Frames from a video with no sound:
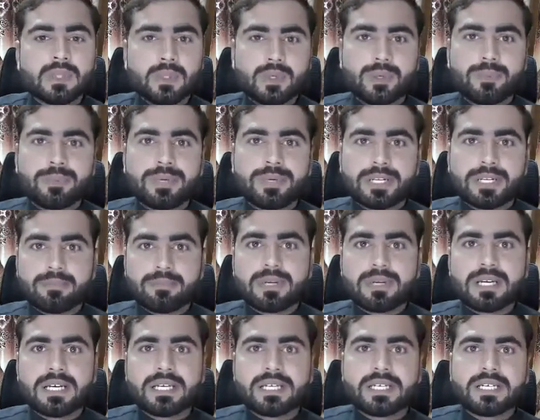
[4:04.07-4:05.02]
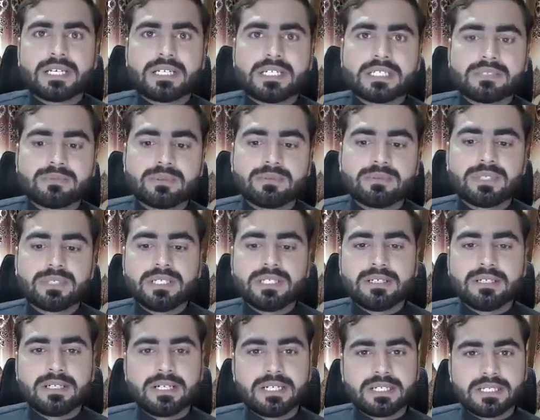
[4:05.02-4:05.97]
कॉमेंट रिप्लाई के केस में भी
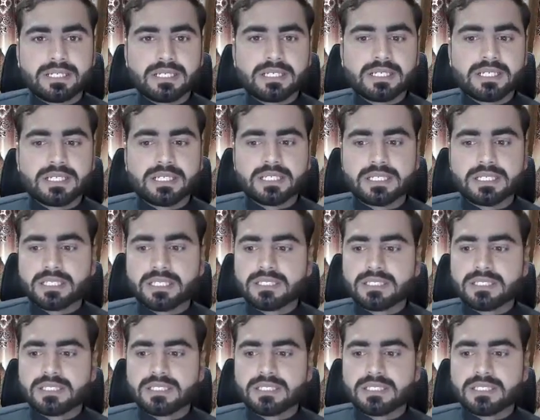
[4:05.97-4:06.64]
ऐड करना है